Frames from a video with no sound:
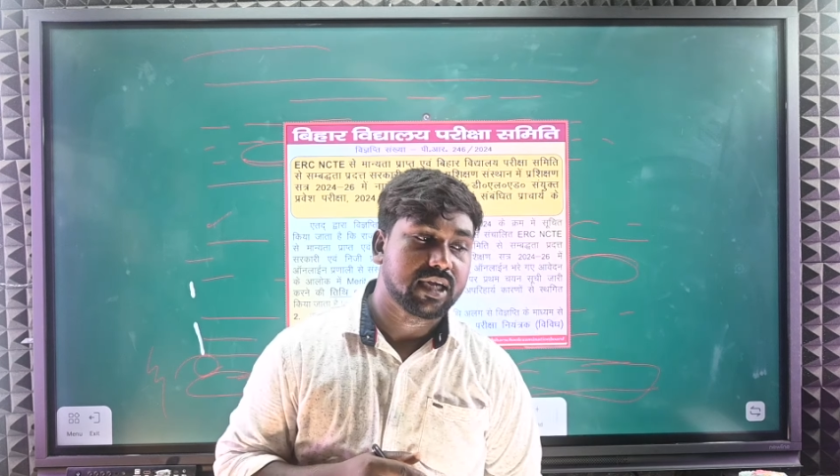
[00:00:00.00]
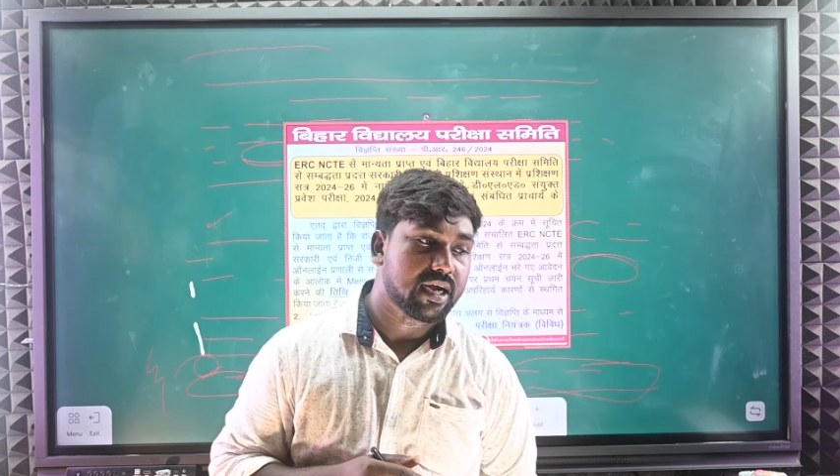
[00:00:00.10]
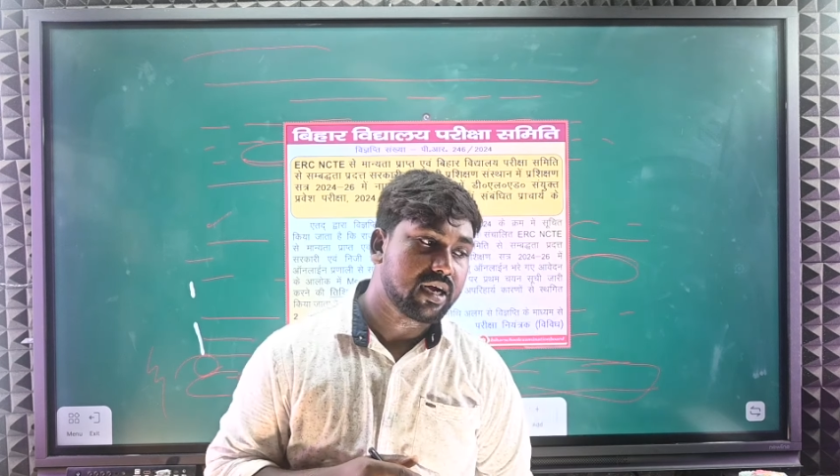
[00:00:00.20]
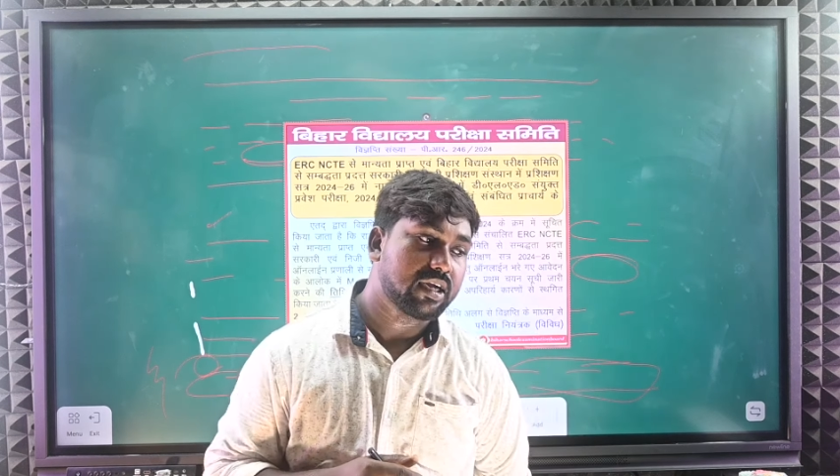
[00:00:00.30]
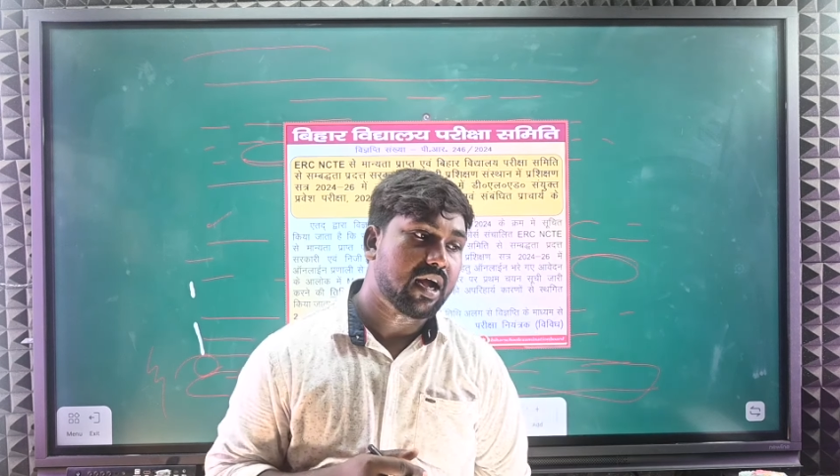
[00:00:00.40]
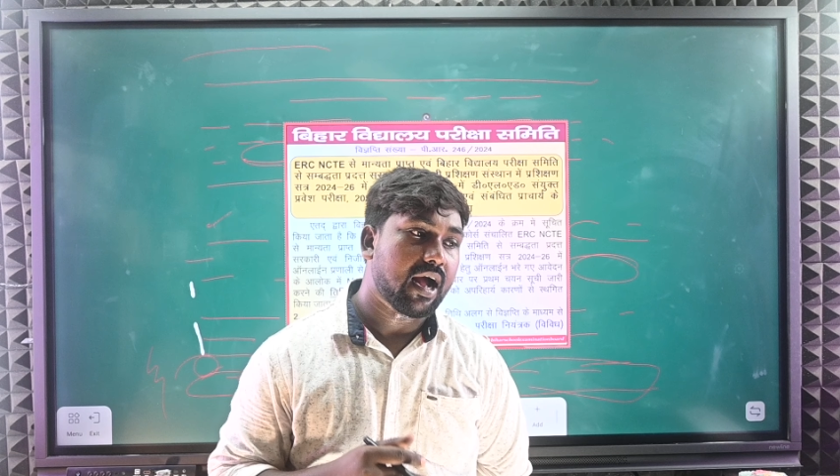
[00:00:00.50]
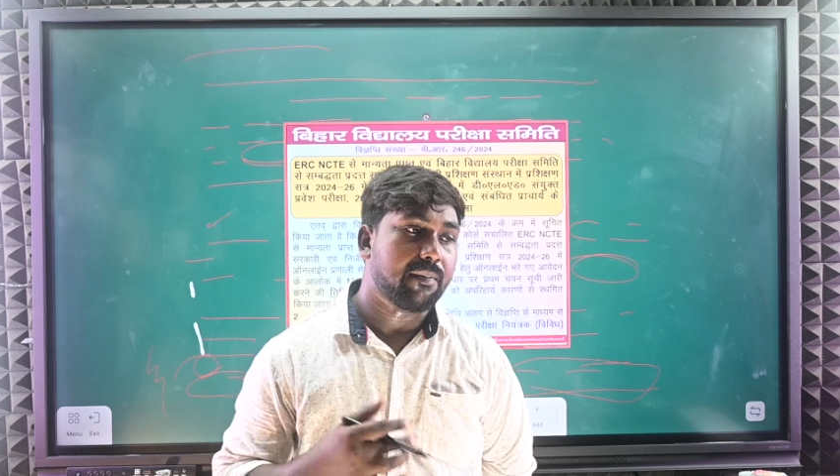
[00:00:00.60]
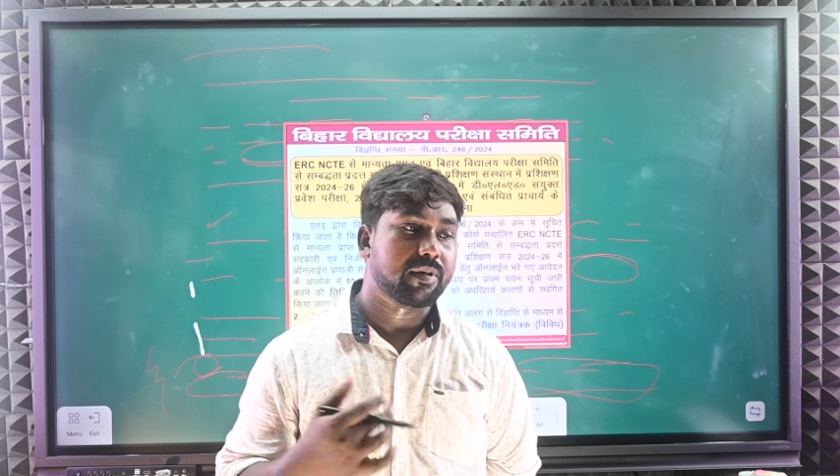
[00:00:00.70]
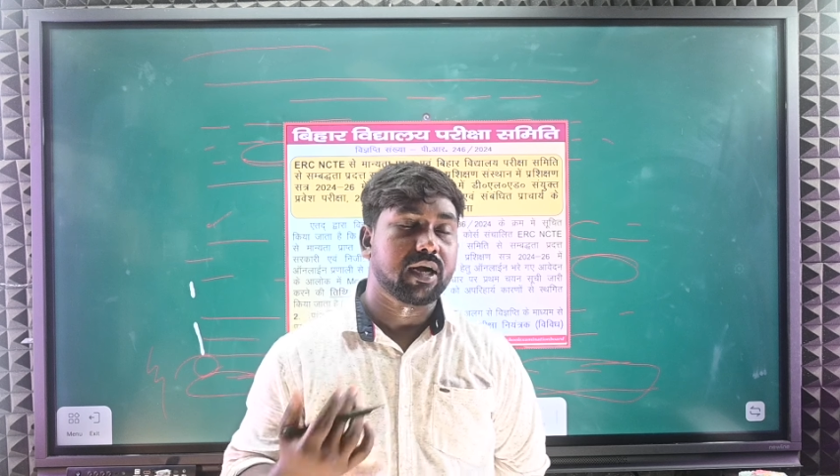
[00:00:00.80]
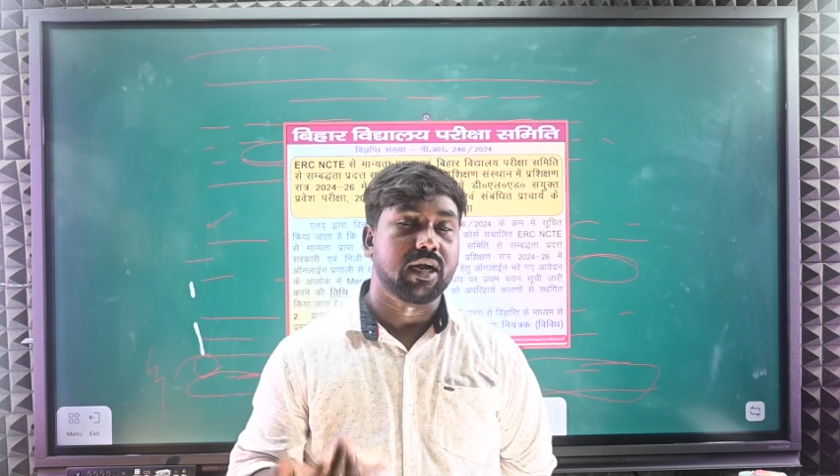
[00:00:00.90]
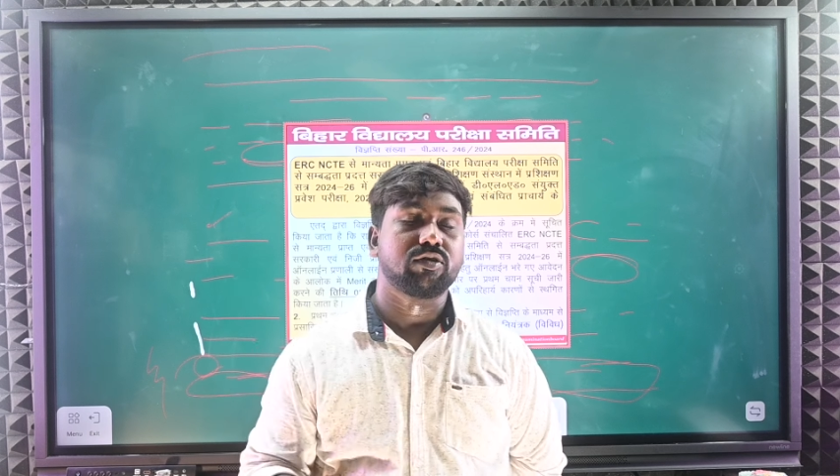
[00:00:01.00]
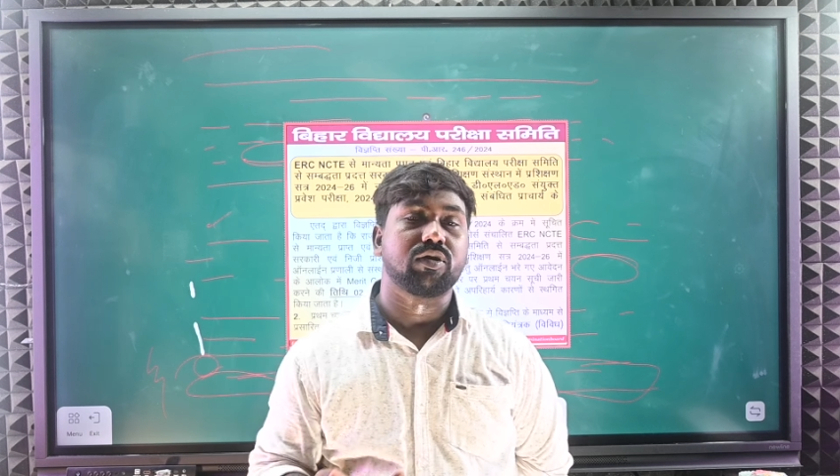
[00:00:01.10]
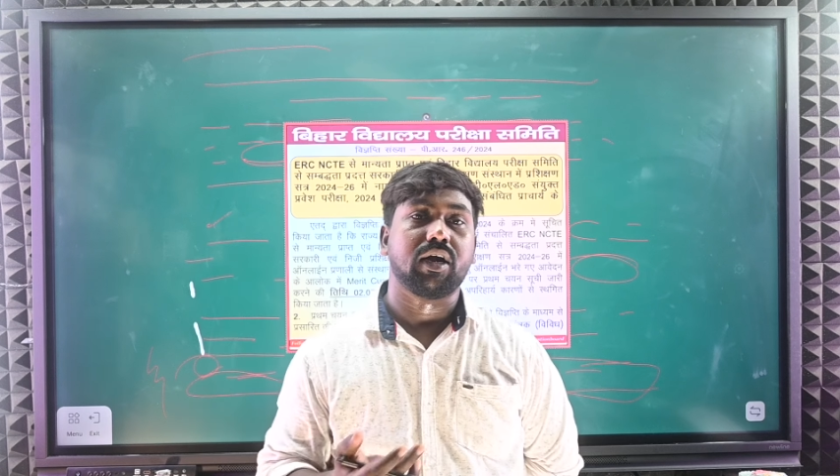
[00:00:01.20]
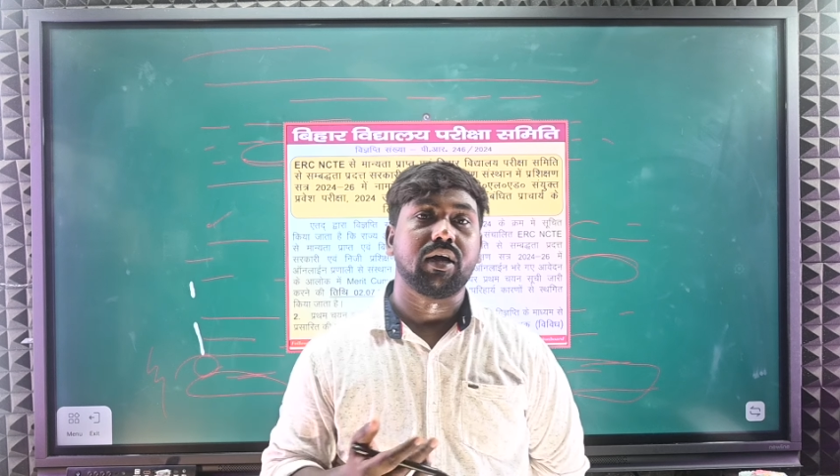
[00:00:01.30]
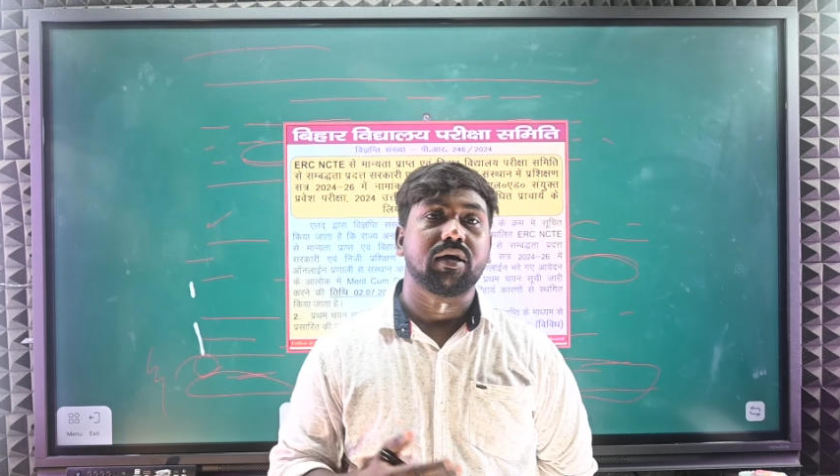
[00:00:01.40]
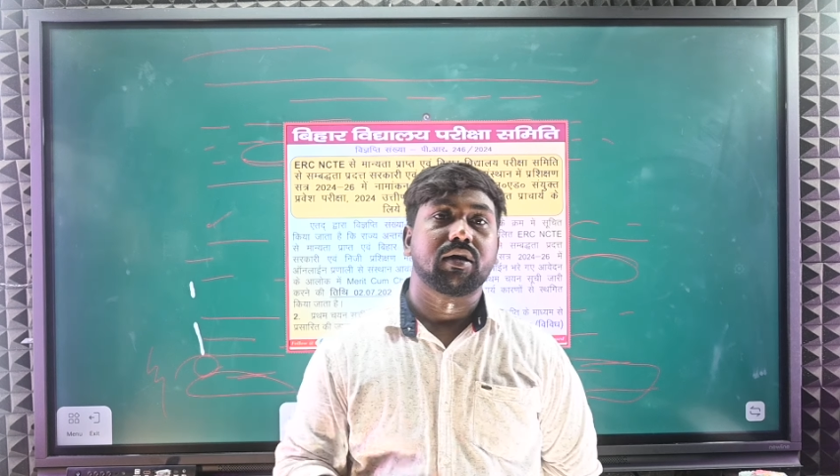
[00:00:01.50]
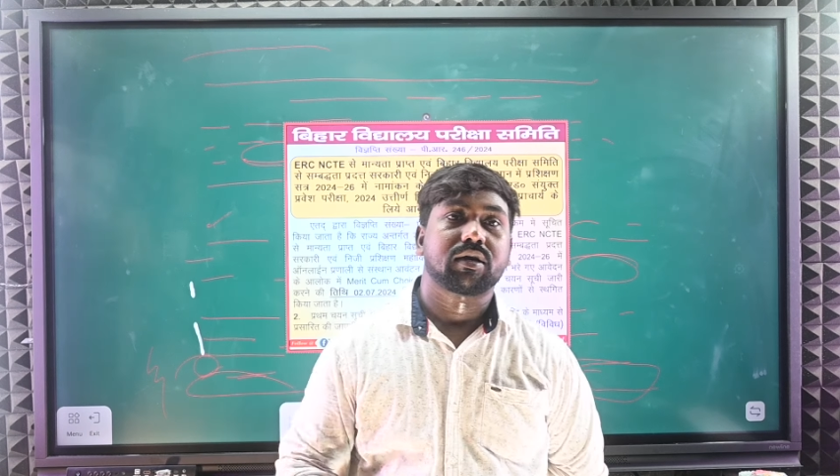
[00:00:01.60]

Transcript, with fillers: जाएगा कि आपका जो है